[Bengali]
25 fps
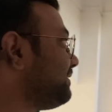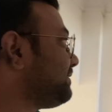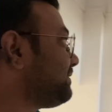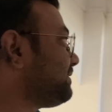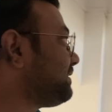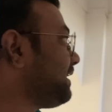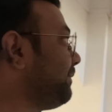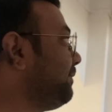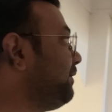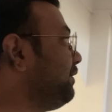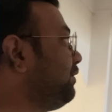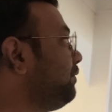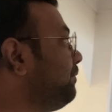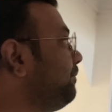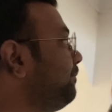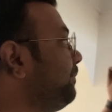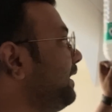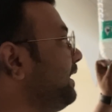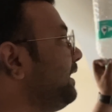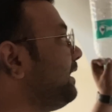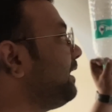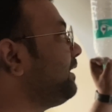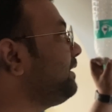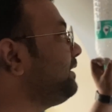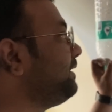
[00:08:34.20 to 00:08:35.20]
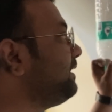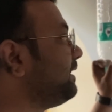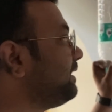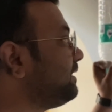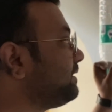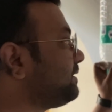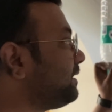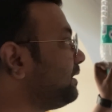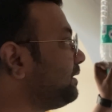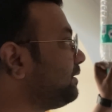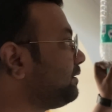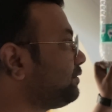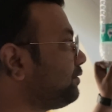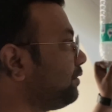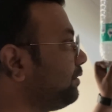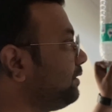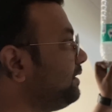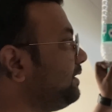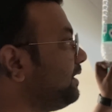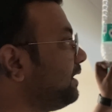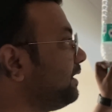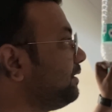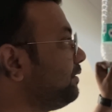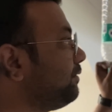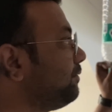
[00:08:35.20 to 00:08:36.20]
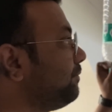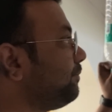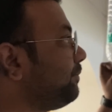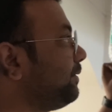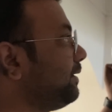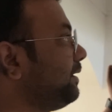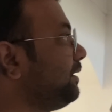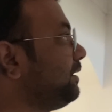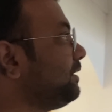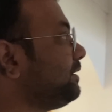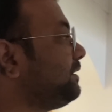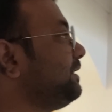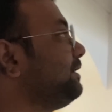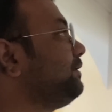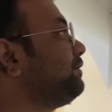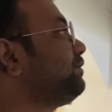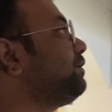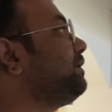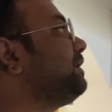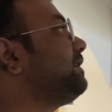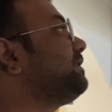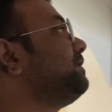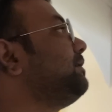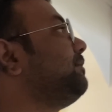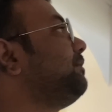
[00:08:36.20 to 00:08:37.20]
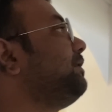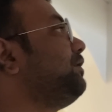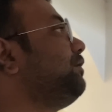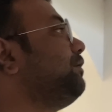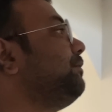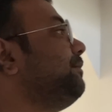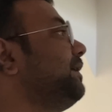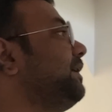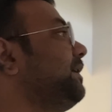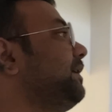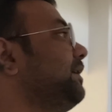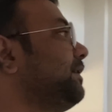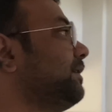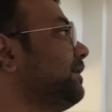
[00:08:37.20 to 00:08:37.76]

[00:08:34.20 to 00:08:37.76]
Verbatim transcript: সবই রুম পে রাখ দিয়ে ছোট দিয়ে রুম তিনশো দশ নম্বর রুমে